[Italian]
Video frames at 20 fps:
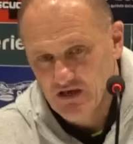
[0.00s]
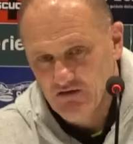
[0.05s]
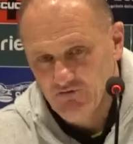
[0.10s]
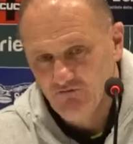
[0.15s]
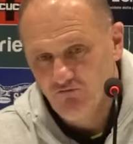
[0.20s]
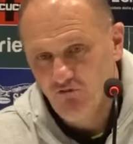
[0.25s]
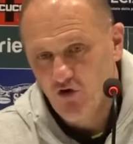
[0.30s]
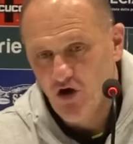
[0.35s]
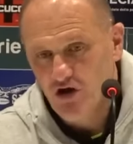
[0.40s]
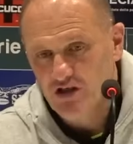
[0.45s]

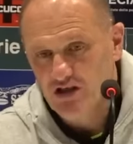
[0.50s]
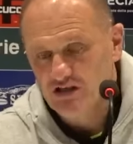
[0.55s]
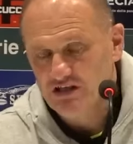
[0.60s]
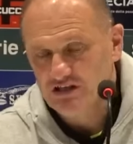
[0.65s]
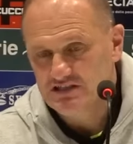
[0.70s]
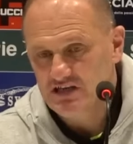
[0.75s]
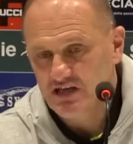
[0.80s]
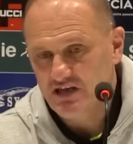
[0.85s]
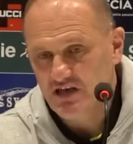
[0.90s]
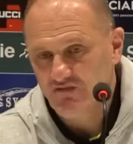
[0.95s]
voglia di
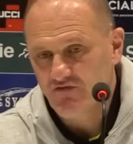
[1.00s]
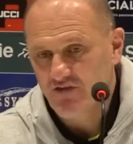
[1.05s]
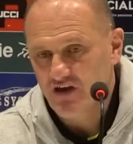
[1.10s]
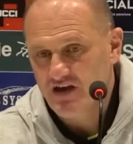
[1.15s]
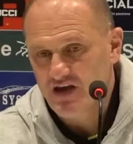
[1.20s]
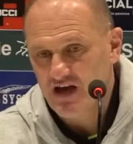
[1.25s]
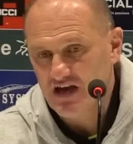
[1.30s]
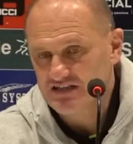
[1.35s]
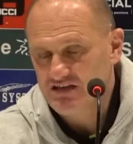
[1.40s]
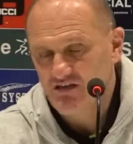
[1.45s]

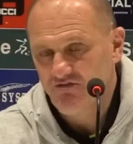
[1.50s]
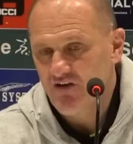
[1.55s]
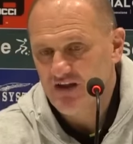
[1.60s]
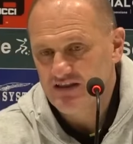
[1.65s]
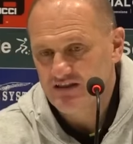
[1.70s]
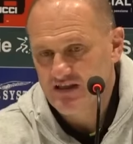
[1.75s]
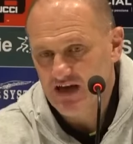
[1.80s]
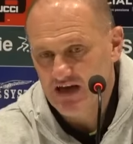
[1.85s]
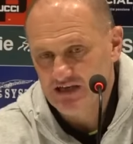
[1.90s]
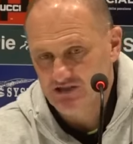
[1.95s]
sacrificarsi è
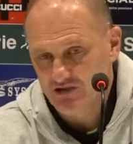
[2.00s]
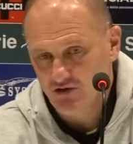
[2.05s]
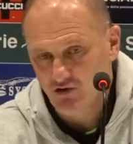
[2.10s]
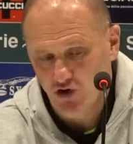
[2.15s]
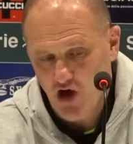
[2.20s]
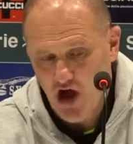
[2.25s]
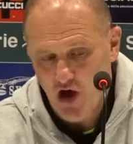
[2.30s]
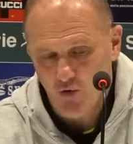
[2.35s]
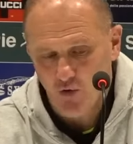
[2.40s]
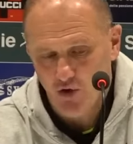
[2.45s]
fantastico.
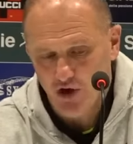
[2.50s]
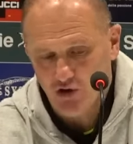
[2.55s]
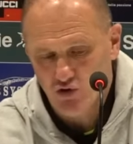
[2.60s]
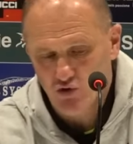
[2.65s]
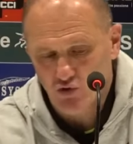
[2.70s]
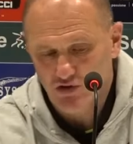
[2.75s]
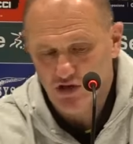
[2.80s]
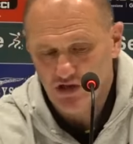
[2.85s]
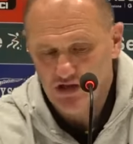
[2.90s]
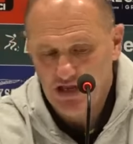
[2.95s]
Io auguro a
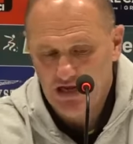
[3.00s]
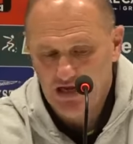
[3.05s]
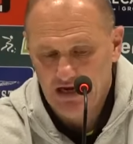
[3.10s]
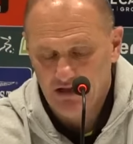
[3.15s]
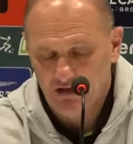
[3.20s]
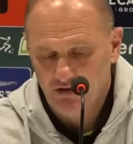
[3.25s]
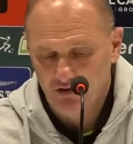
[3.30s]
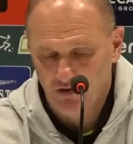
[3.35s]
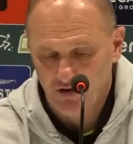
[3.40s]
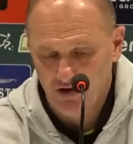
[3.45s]
tutti gli
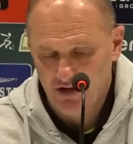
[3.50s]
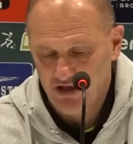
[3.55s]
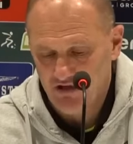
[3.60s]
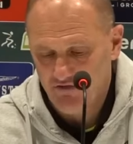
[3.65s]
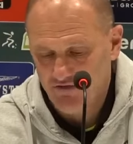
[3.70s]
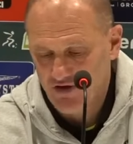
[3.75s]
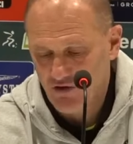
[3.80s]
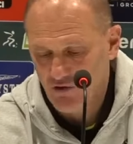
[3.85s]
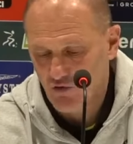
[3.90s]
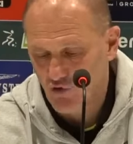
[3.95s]
allenatori di
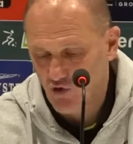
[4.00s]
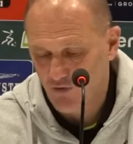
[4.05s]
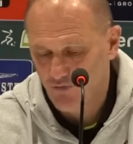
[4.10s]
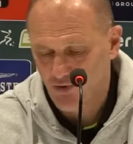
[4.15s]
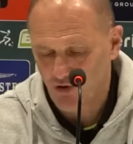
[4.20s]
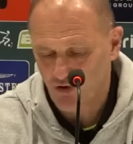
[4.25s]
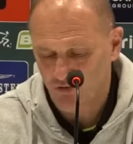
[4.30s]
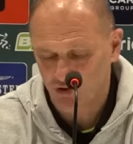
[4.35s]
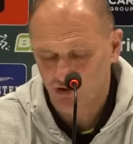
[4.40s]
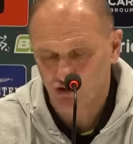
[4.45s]
avere un
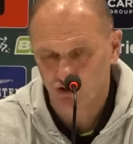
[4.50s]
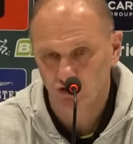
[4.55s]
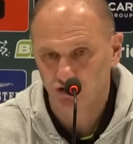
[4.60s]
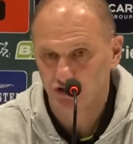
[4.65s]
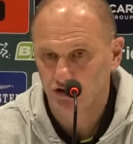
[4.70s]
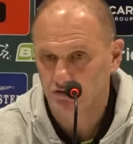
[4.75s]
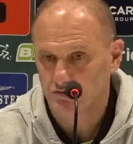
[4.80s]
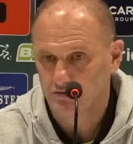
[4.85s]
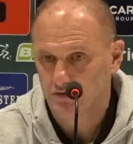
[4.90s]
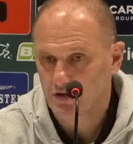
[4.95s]
gruppo come ho
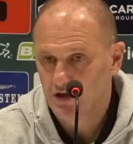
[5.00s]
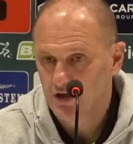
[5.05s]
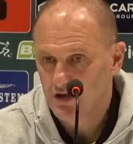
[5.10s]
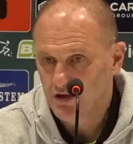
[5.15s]
io.